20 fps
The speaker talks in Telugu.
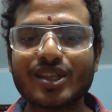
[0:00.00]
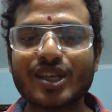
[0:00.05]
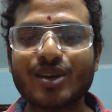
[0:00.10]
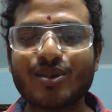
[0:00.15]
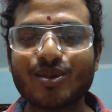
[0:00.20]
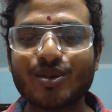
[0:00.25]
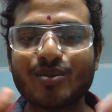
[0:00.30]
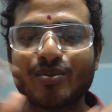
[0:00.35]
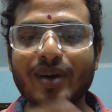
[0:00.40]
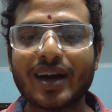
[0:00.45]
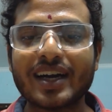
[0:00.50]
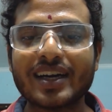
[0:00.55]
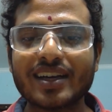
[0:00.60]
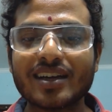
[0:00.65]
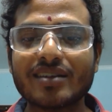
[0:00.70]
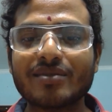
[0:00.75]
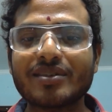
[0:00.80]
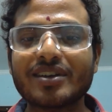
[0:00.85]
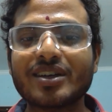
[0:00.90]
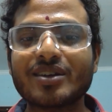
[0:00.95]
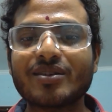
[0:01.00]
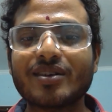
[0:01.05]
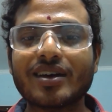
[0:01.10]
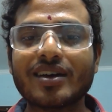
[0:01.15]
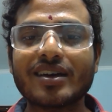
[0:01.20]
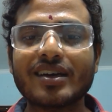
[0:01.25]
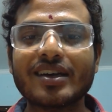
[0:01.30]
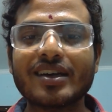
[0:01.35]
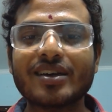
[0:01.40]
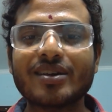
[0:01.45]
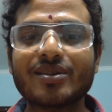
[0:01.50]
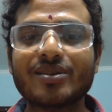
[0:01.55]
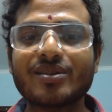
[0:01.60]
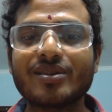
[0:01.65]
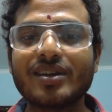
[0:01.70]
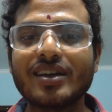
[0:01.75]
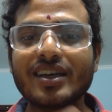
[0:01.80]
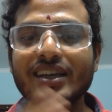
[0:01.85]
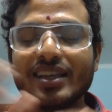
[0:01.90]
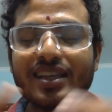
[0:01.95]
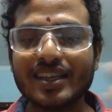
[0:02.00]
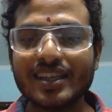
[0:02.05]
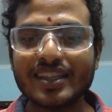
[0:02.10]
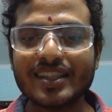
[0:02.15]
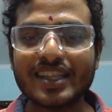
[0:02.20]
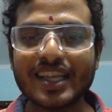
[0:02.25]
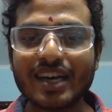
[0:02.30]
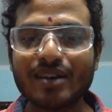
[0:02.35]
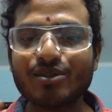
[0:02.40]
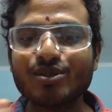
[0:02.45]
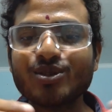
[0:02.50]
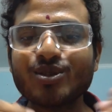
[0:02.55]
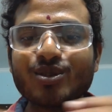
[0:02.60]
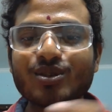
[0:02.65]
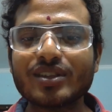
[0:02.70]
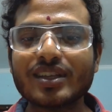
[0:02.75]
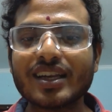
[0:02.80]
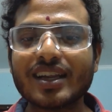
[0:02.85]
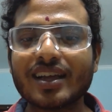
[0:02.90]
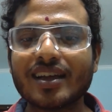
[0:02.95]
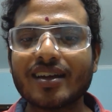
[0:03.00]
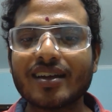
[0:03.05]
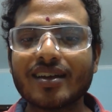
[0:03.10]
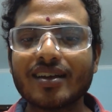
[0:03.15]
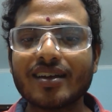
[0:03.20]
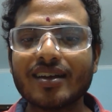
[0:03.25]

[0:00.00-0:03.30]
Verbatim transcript: దేవుడి మాటలు విన్నవాళ్ళు లేరు ఈ దేవదూతలే